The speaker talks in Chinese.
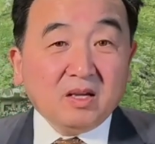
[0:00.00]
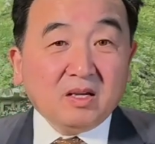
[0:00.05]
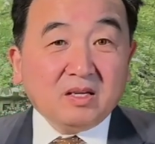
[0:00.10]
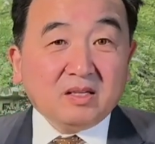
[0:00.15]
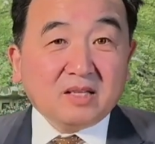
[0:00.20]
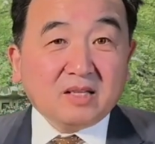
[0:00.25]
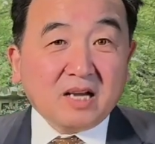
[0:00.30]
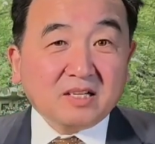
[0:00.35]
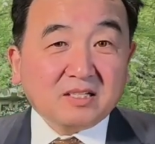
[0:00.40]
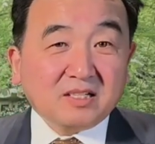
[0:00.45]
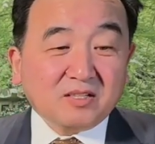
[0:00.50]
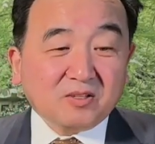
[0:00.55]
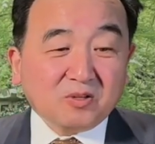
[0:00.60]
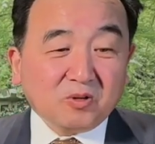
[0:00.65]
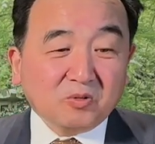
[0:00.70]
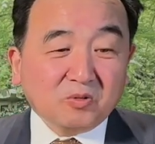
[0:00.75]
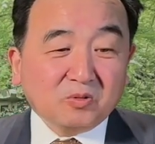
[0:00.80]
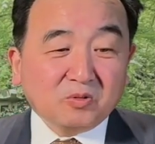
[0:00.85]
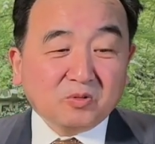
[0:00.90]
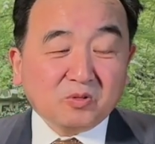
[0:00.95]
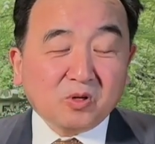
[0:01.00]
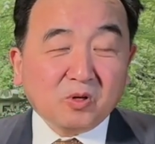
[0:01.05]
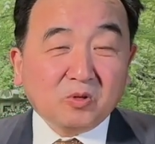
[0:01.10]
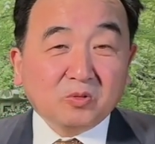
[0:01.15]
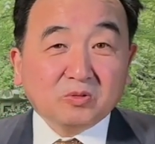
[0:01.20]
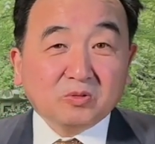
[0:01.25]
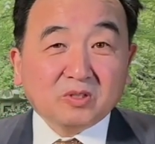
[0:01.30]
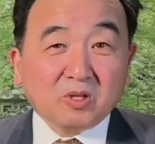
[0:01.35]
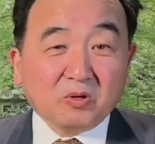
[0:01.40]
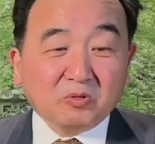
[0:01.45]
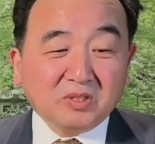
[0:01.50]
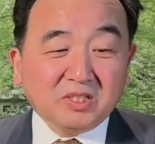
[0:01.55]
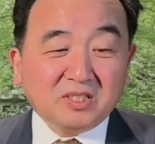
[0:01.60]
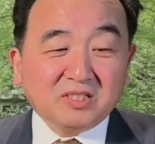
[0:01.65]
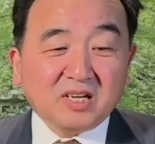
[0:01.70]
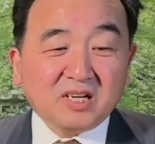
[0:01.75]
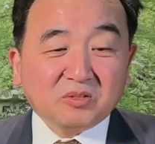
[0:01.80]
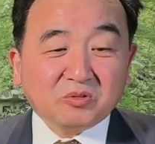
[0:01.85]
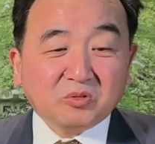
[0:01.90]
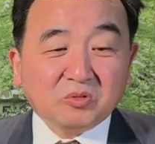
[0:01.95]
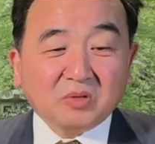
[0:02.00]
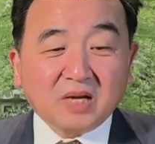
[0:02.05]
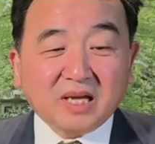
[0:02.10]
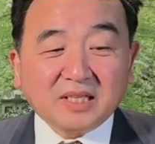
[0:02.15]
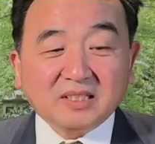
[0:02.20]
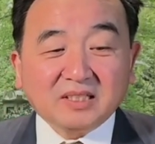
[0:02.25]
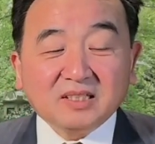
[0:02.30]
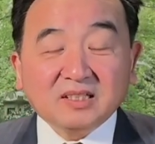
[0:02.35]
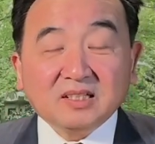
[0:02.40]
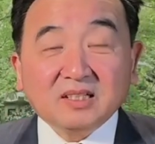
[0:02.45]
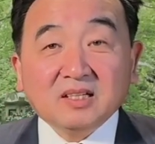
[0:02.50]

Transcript: 他是从从抖音上出来的。